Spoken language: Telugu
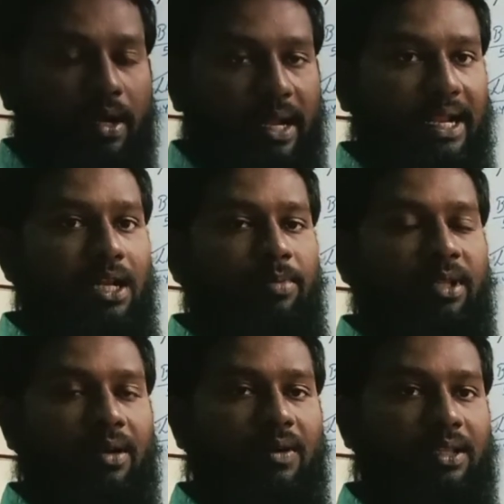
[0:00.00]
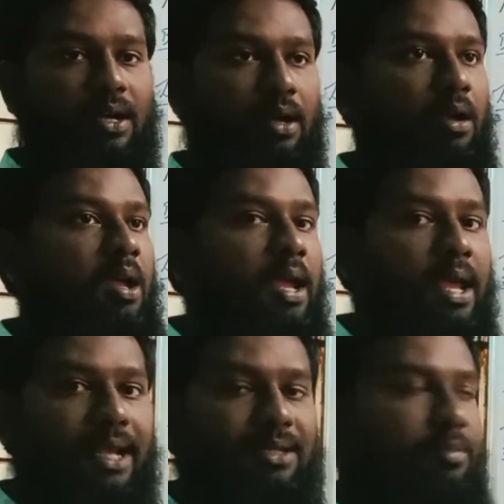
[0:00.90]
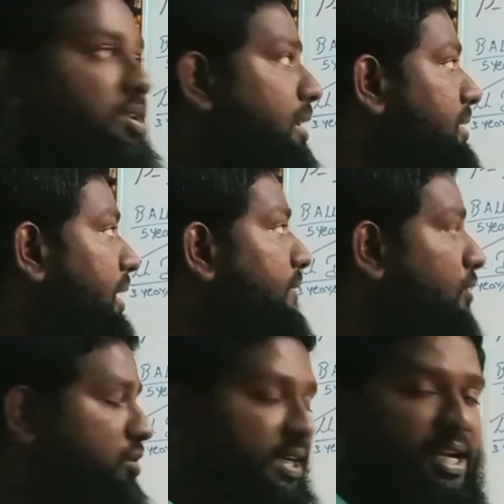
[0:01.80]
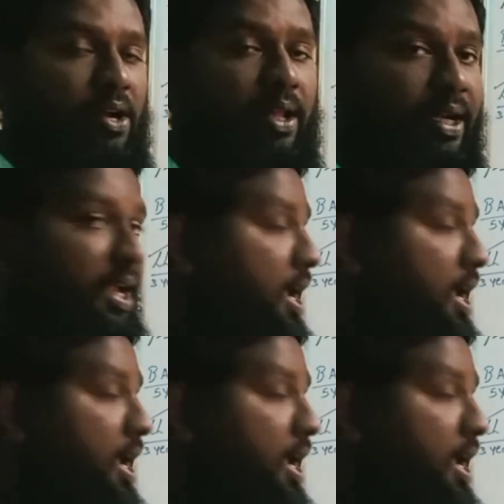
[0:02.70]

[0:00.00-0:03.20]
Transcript: ఎల్ఎల్బి తర్వాత ఎగ్జామ్స్ రాసి లైఫ్లో సెటిల్ అయ్యేదానికి